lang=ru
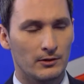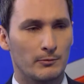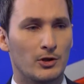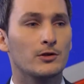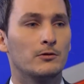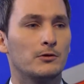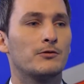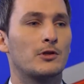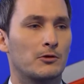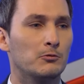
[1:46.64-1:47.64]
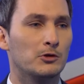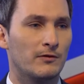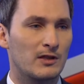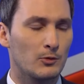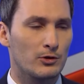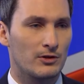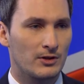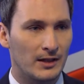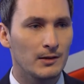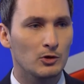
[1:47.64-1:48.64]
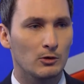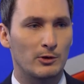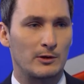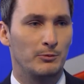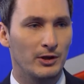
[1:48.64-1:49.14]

с машиной, у него все равно будет возможность каким-то образом